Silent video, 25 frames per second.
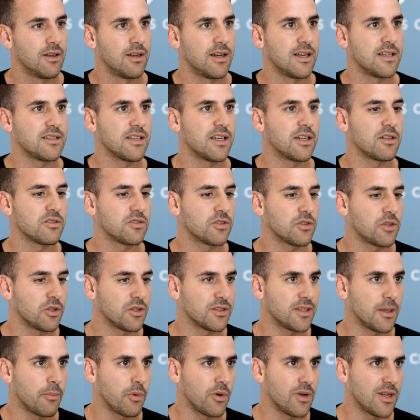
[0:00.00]
así que nosotros
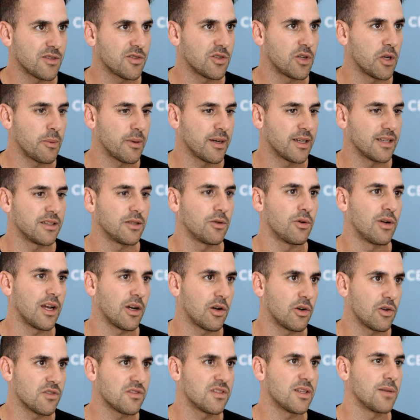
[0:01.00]
nuestra población objetivo la
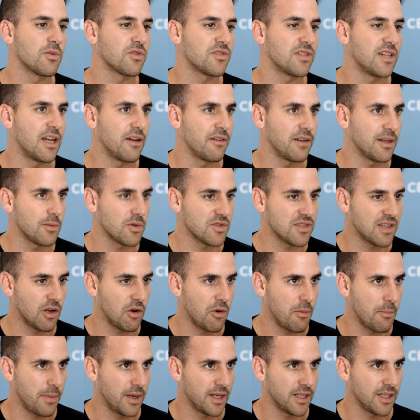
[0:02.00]
conocemos y la venimos
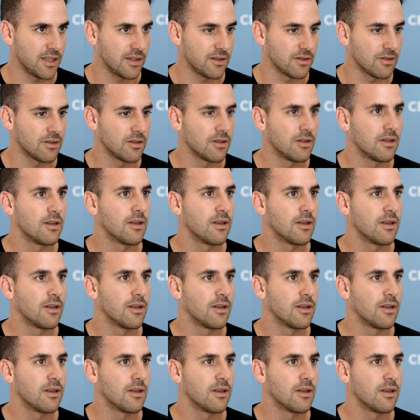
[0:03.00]
acompañando.